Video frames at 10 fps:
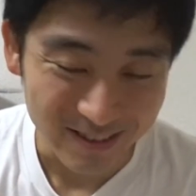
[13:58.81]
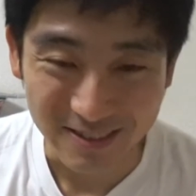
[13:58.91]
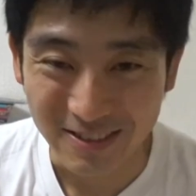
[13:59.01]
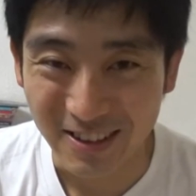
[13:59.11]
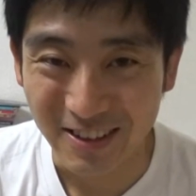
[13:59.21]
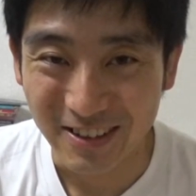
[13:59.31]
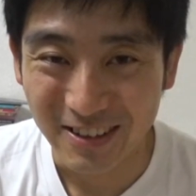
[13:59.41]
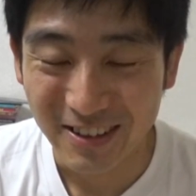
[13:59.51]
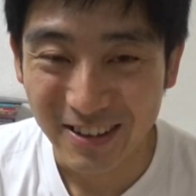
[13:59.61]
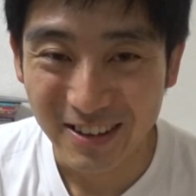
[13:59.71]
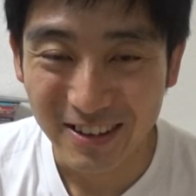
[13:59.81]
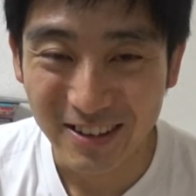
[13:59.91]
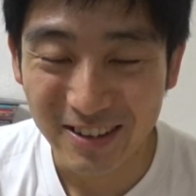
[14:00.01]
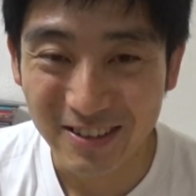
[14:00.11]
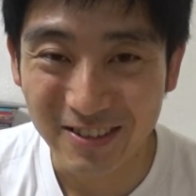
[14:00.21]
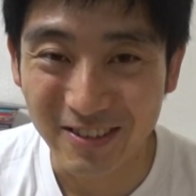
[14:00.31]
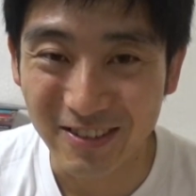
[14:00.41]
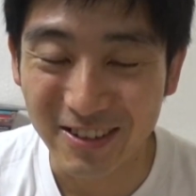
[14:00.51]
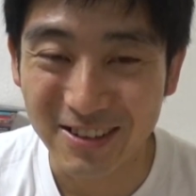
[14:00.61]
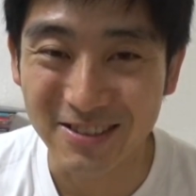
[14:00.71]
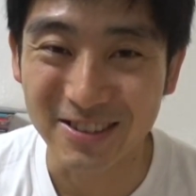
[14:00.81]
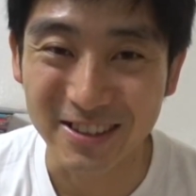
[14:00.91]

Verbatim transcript: ちょっとねこう泣きそうに